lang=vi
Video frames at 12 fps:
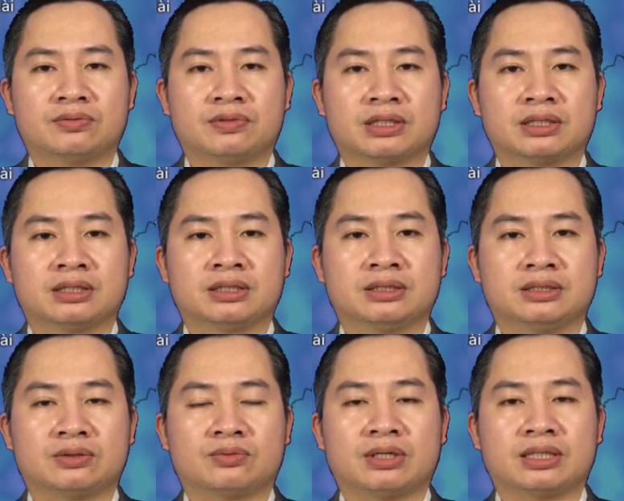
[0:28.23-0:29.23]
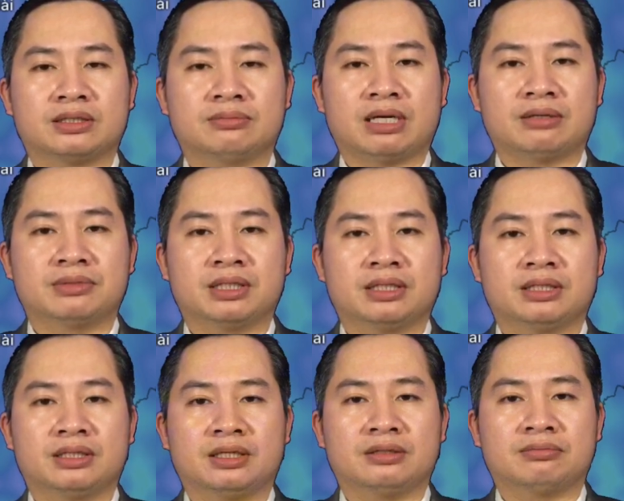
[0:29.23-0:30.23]
tập trung chủ yếu tại khu vực trung du
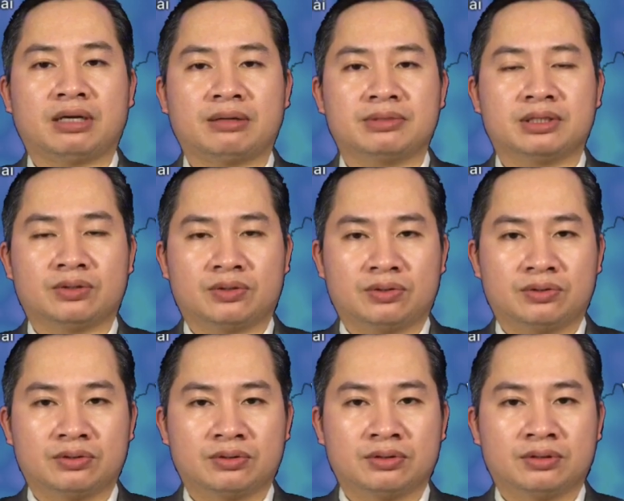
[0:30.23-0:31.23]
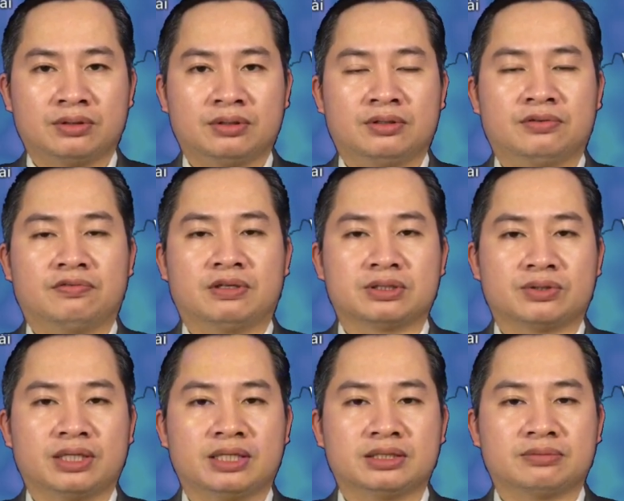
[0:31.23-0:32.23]
đồng bằng, cục bộ sẽ có nhiều
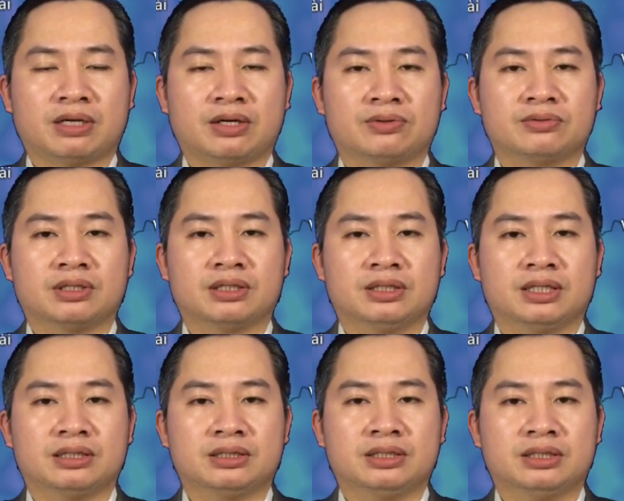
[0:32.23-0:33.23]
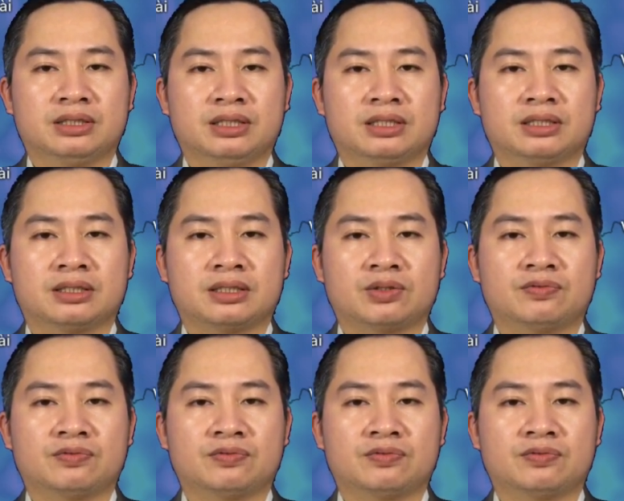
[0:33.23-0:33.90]
điểm xuất hiện mưa vừa và mưa to,